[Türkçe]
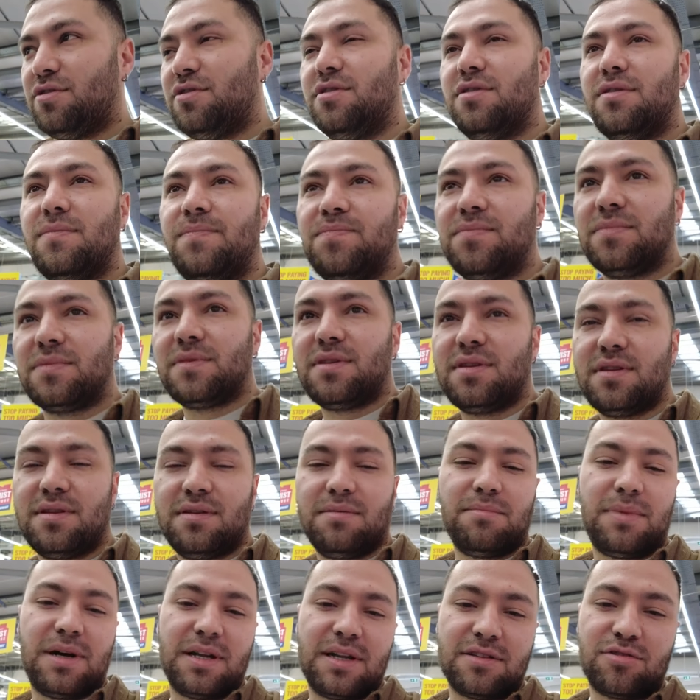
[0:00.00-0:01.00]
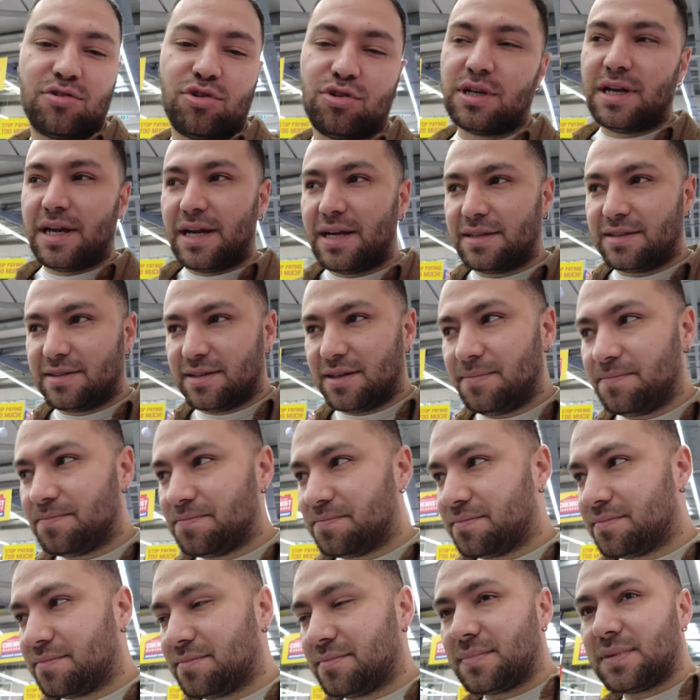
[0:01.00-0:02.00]
Evet. Bana da önerdi.
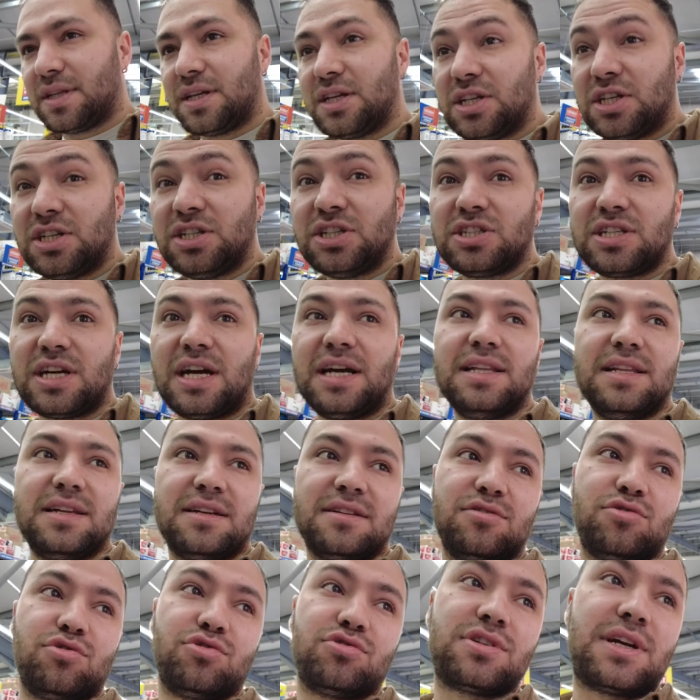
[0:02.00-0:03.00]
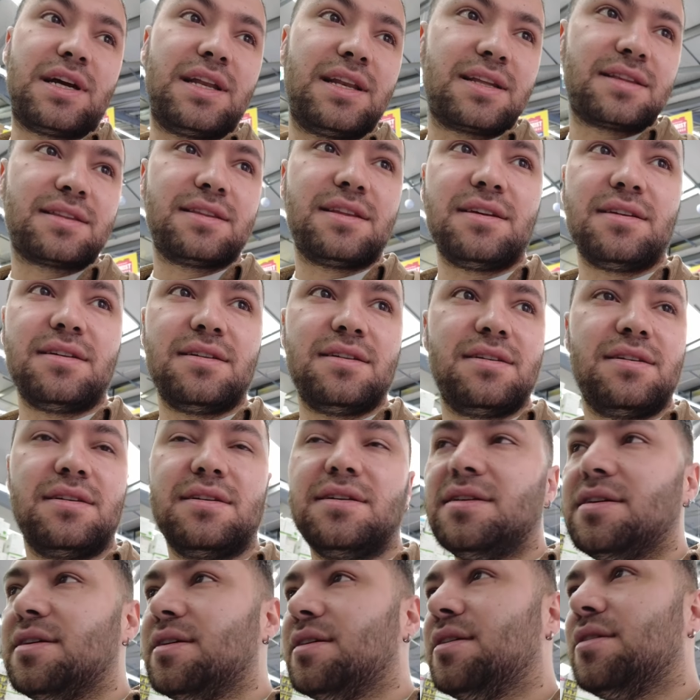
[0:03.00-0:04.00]
İrlandalılar da kullanıyor. Kış aylarında özellikle.
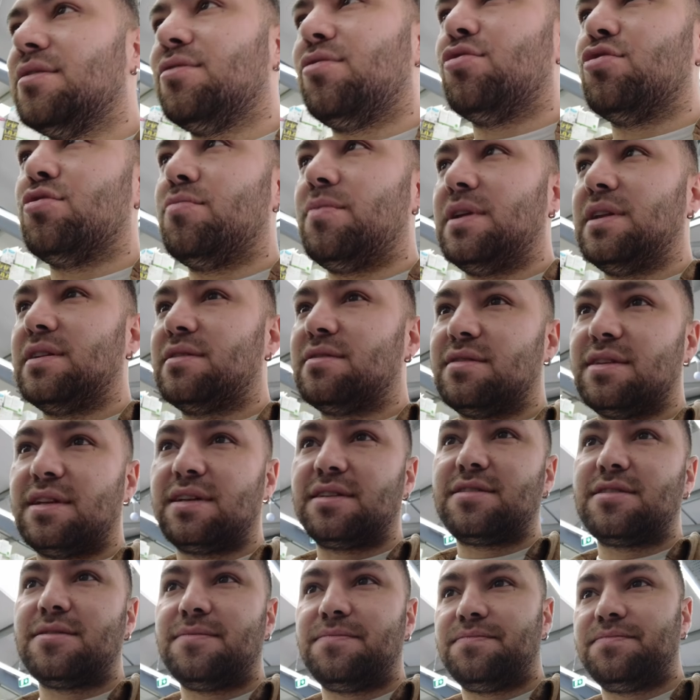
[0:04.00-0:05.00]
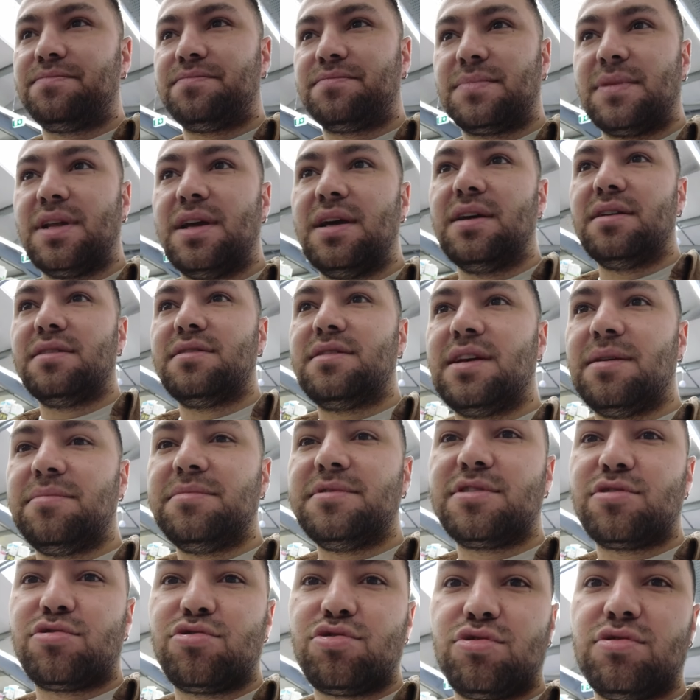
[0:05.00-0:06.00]
Onu belirttiler. Temizlik ürünlerini,
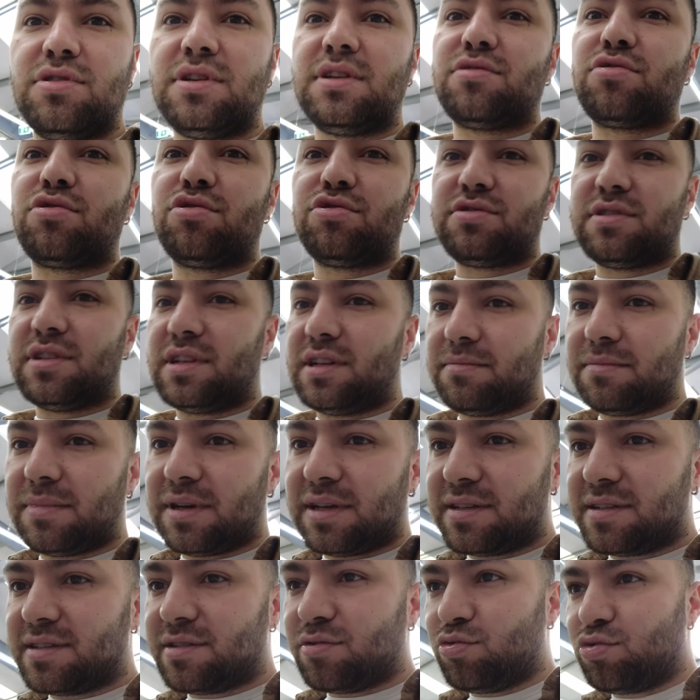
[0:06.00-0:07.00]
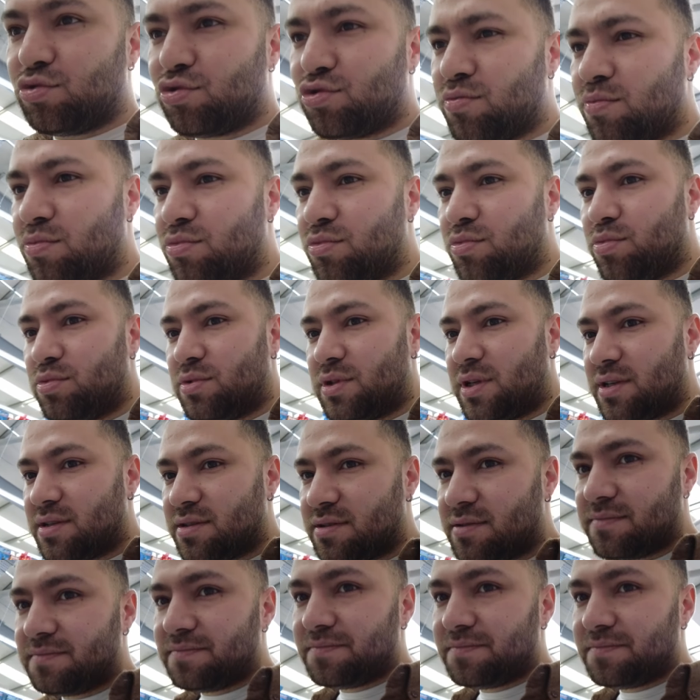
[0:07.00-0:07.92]
Temizlik ürünlerini göstereyim ben size. Uygun mu bunlar?